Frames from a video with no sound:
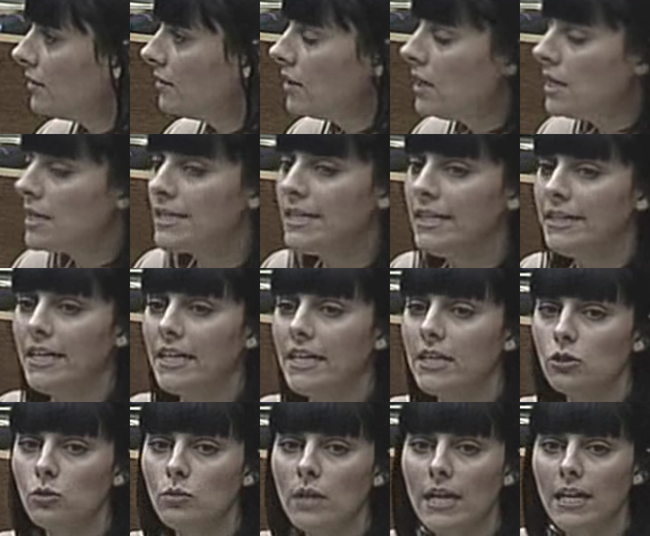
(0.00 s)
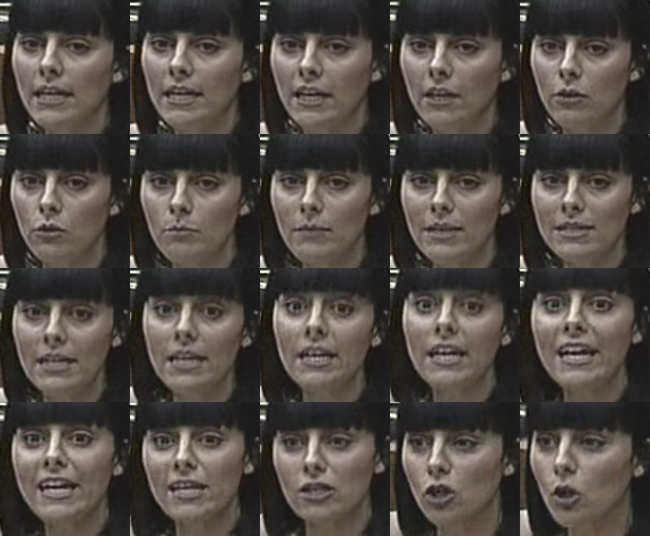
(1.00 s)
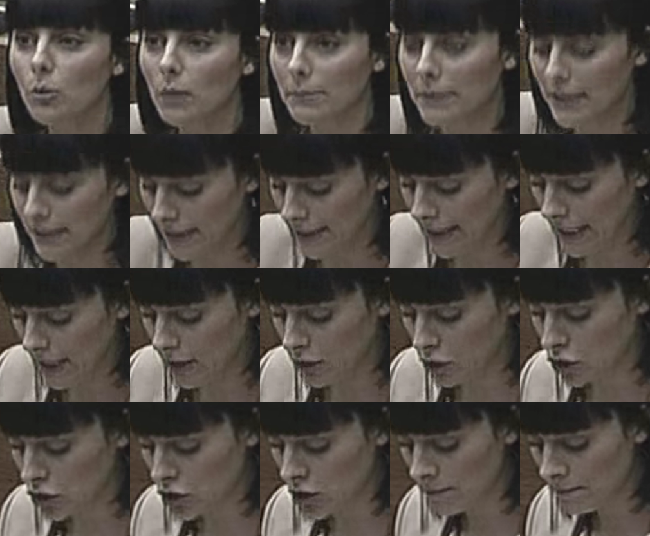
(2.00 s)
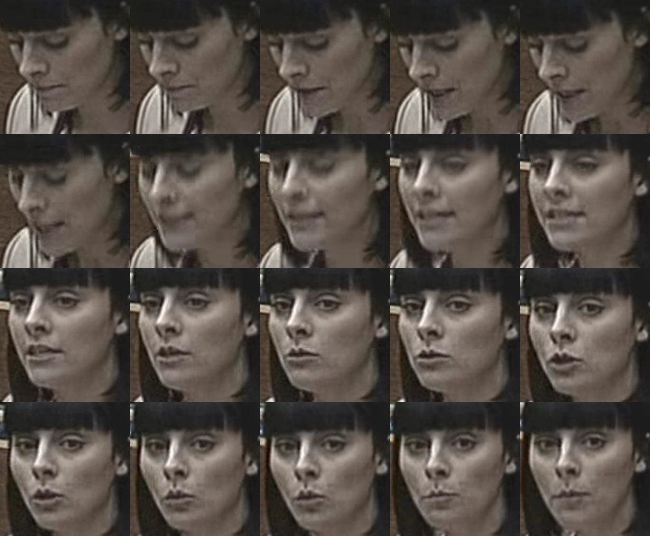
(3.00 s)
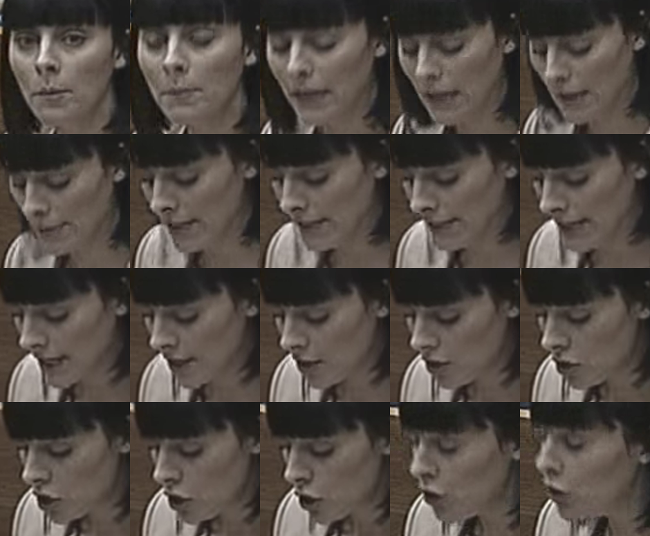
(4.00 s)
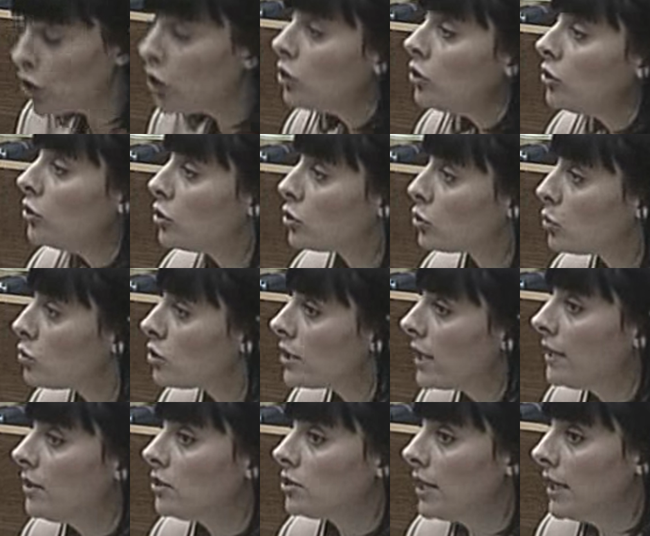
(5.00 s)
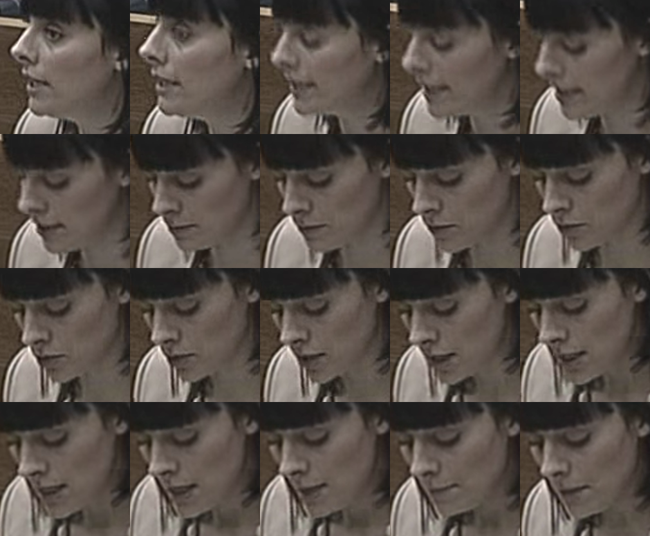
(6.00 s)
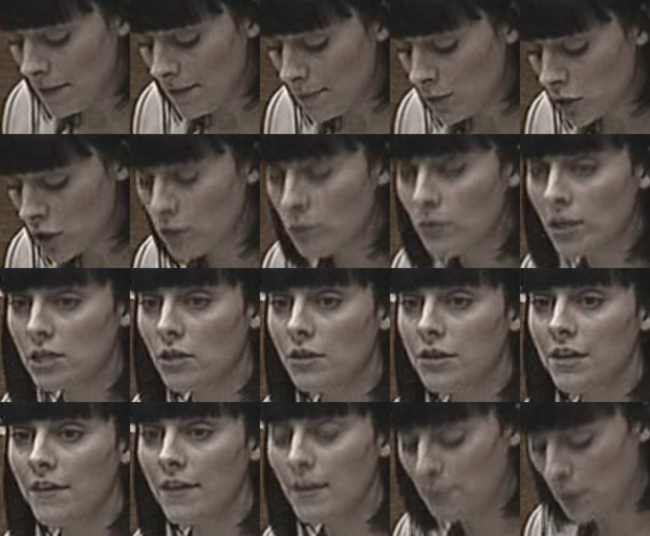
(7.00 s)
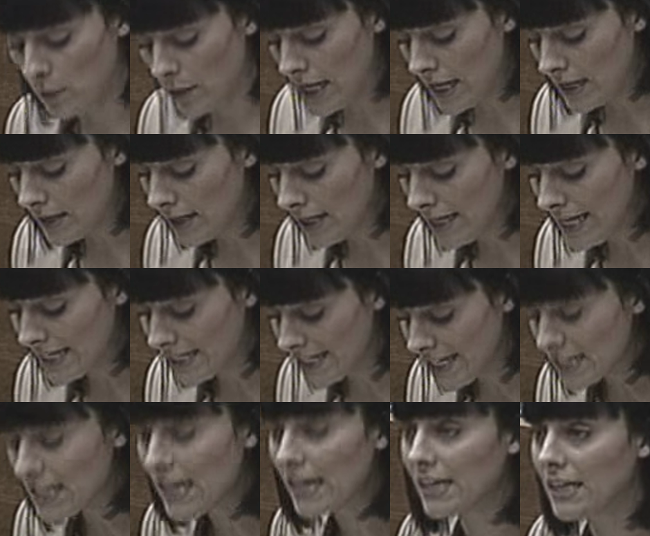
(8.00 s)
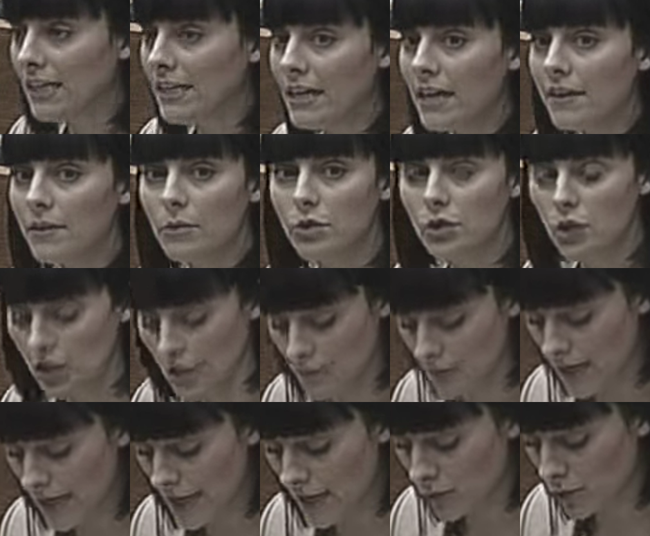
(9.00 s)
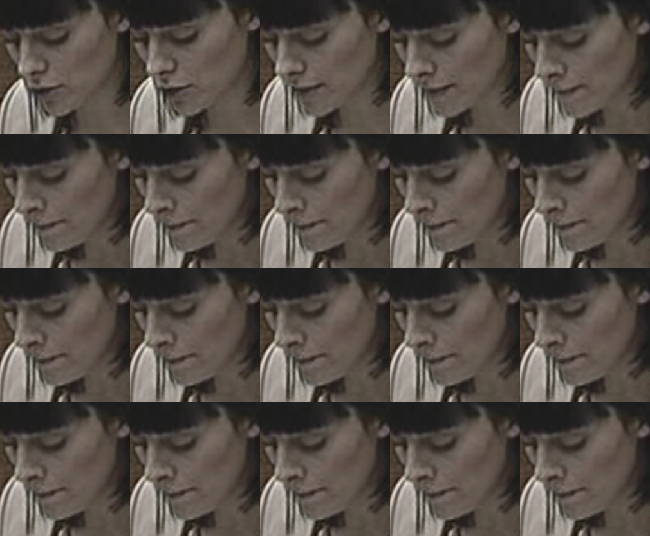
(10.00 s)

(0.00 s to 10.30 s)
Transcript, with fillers: Si tienes una carrera y un máster, eres doblemente talentoso. Desde nuestro grupo parlamentario no nos gustan los elitismos. Vivimos en una sociedad plural y así es la realidad de nuestros emigrados.